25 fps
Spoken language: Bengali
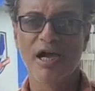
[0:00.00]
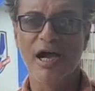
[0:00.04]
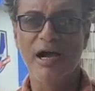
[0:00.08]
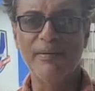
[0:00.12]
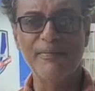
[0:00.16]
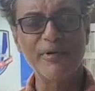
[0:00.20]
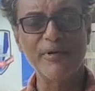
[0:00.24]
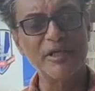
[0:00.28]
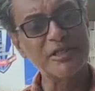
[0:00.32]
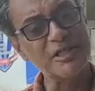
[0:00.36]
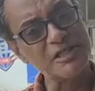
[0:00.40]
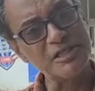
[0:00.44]

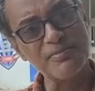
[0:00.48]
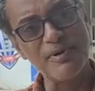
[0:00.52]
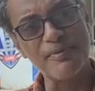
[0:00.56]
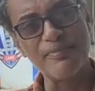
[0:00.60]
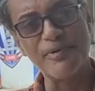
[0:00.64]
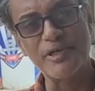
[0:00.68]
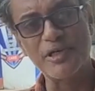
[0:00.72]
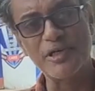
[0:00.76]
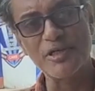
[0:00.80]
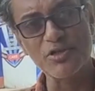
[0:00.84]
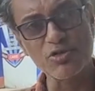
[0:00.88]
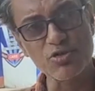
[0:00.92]
আমরা চাইছি
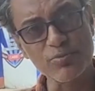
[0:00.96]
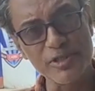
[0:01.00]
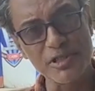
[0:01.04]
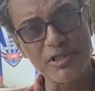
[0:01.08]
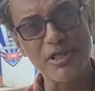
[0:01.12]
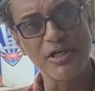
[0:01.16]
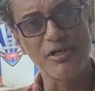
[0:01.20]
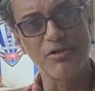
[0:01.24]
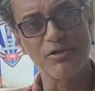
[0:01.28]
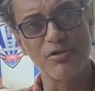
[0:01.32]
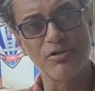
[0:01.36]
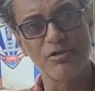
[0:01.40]
ব্যাপারটা
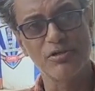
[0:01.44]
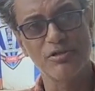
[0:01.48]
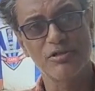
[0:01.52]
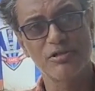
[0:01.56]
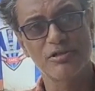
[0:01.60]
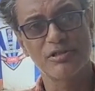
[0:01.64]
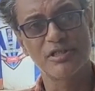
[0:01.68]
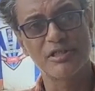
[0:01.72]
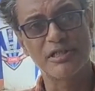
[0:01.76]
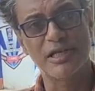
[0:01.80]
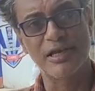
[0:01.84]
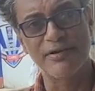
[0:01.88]
সুবিচার হোক
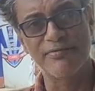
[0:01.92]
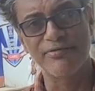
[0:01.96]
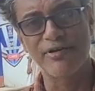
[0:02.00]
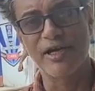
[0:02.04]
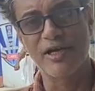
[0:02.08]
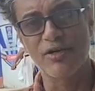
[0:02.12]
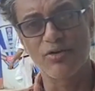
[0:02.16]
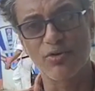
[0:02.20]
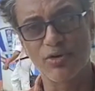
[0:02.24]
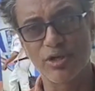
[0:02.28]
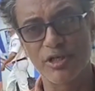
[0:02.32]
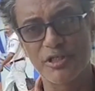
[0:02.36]
যেটা
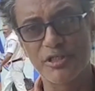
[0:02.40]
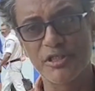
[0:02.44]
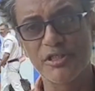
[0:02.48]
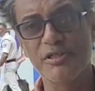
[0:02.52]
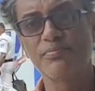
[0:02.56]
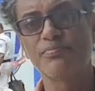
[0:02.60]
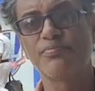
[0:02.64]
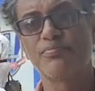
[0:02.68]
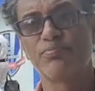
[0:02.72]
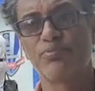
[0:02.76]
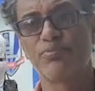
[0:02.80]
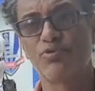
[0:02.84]
এফআইআর করেছি
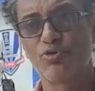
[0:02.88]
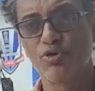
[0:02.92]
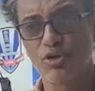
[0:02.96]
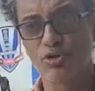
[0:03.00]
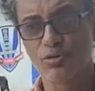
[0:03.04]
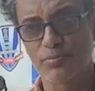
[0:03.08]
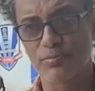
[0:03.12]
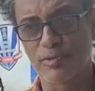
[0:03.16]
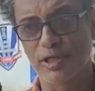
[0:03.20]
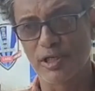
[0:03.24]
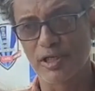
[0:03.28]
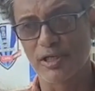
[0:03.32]
পুরো
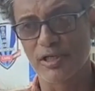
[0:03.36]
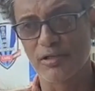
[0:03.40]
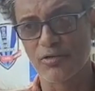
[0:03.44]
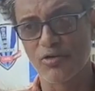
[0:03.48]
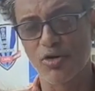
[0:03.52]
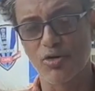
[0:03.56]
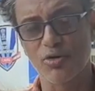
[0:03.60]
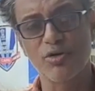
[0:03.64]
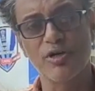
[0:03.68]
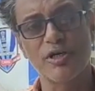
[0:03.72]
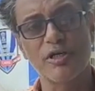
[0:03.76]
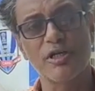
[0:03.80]
মানে
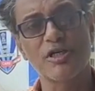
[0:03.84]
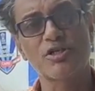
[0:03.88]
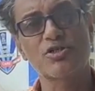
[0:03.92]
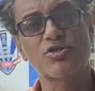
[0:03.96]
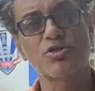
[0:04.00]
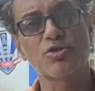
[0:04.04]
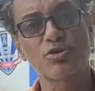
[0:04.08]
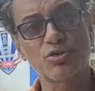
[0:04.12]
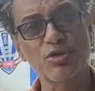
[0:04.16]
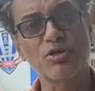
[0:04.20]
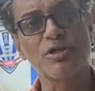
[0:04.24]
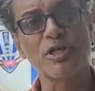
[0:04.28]
ঘটনাটার
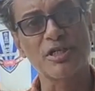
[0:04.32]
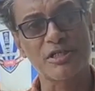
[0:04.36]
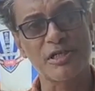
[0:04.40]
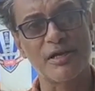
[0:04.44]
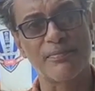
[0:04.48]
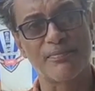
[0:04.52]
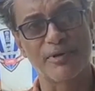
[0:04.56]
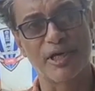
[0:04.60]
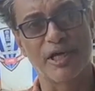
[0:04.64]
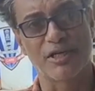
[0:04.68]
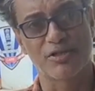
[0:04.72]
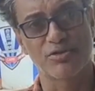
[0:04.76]
সত্যটা
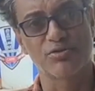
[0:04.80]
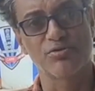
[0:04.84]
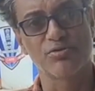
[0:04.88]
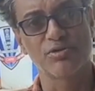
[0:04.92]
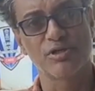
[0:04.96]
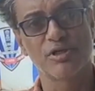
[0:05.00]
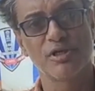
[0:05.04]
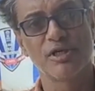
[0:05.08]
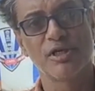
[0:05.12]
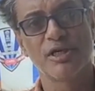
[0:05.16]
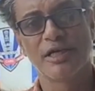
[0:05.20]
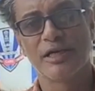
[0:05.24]
সামনে আসুক
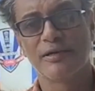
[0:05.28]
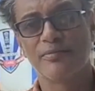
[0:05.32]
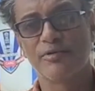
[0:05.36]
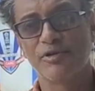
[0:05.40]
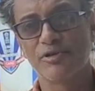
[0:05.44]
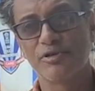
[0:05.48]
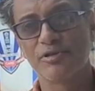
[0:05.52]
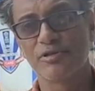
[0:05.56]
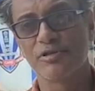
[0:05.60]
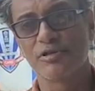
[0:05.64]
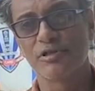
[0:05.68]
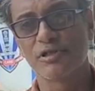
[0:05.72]

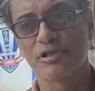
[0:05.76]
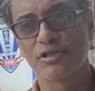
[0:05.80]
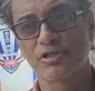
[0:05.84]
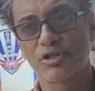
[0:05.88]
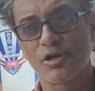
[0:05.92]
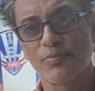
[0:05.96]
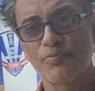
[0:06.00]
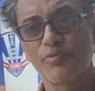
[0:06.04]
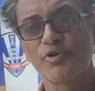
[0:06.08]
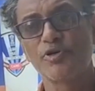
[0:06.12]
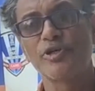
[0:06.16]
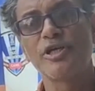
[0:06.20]
এবং
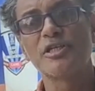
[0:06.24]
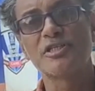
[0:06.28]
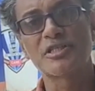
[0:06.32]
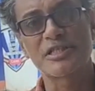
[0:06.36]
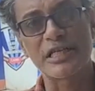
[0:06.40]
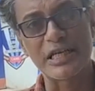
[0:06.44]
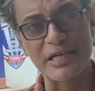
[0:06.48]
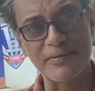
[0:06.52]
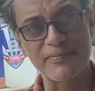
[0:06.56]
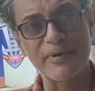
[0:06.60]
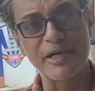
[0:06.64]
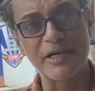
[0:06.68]
স্বপ্ননীল
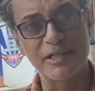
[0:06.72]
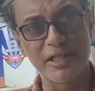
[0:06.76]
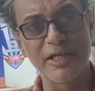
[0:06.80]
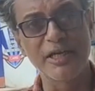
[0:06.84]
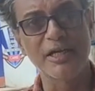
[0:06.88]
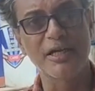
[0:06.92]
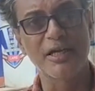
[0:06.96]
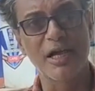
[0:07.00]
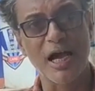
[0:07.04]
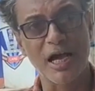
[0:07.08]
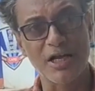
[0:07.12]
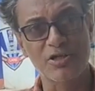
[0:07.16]
স্টেটমেন্ট
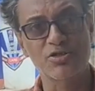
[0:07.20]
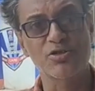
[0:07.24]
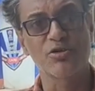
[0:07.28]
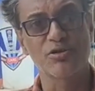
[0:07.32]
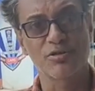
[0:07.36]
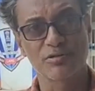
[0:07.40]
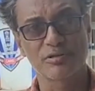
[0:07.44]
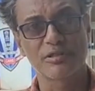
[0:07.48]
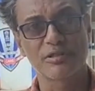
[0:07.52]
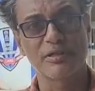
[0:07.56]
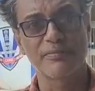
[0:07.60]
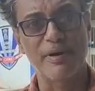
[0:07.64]
দিক আসল
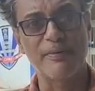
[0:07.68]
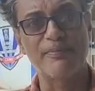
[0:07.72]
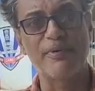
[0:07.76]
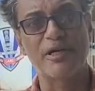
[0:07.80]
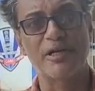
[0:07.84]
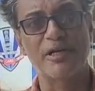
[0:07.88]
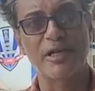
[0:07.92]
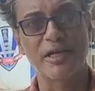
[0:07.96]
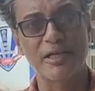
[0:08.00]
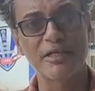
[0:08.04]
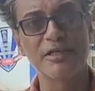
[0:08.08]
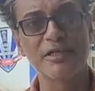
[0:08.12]
যে
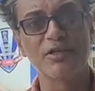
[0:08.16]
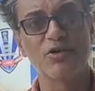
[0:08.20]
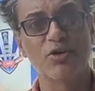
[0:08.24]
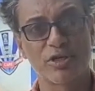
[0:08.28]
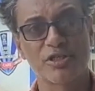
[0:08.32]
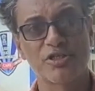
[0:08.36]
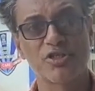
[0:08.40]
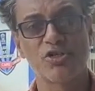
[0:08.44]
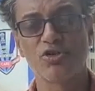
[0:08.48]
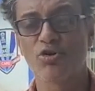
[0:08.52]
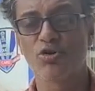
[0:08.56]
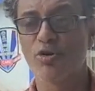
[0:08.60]
ব্যাপারটা কি
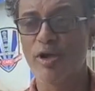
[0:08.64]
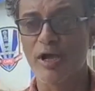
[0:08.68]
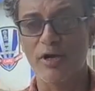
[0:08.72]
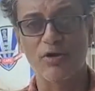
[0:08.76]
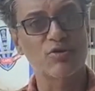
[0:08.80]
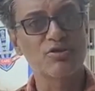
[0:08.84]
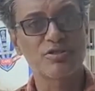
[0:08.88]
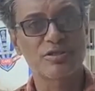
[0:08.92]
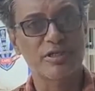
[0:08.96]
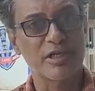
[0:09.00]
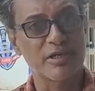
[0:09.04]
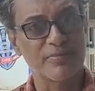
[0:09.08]
ঘটেছিল
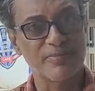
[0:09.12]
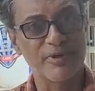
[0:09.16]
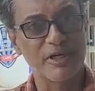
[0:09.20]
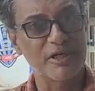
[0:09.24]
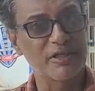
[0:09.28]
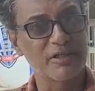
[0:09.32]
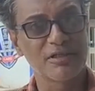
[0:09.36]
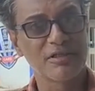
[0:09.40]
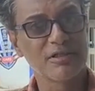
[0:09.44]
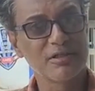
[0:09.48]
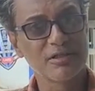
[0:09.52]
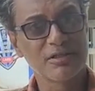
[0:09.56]
এখনও
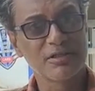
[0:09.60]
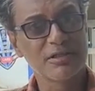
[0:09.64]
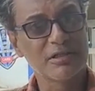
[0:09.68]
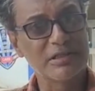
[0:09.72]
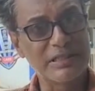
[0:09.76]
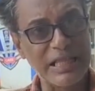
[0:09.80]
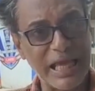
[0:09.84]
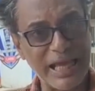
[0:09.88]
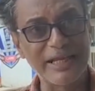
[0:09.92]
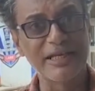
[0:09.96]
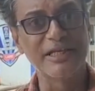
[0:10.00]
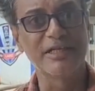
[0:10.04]
স্টেটমেন্ট
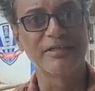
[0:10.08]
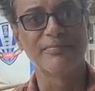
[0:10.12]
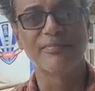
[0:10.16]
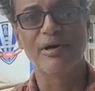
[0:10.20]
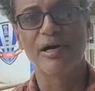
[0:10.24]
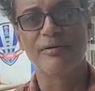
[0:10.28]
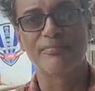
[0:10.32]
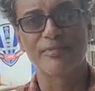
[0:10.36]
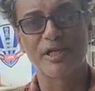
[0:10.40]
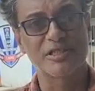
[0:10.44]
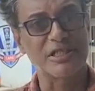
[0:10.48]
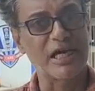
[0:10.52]
দেয়নি
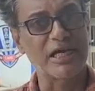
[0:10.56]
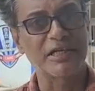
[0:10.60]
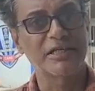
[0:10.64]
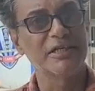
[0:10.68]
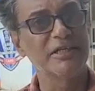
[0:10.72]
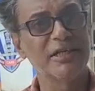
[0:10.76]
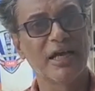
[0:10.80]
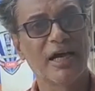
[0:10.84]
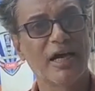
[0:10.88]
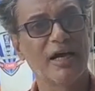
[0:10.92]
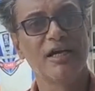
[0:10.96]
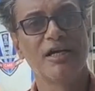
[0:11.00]
বা আমরা
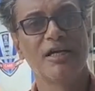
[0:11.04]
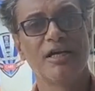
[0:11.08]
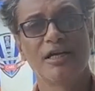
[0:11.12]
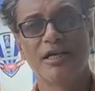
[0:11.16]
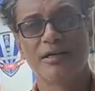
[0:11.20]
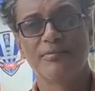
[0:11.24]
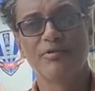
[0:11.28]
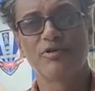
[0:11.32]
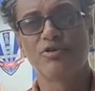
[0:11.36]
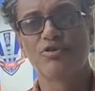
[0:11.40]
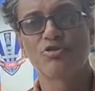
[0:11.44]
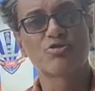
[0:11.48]
জানি না
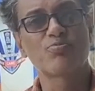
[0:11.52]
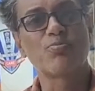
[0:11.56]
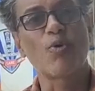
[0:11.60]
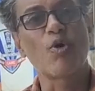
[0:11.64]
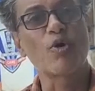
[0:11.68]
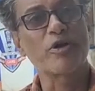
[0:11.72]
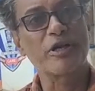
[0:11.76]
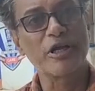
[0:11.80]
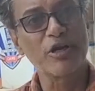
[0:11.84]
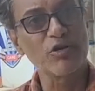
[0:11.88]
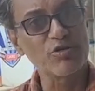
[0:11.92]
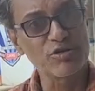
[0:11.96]
এবং ও
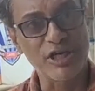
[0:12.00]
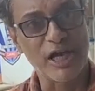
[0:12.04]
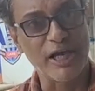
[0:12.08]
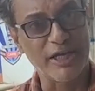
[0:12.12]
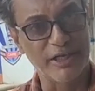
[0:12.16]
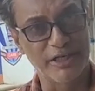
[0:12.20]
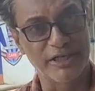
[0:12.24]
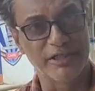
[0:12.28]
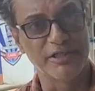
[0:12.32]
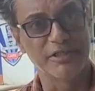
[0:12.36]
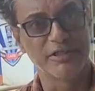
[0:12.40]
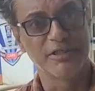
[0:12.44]
স্পটেও
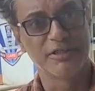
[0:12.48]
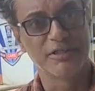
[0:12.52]
যায়নি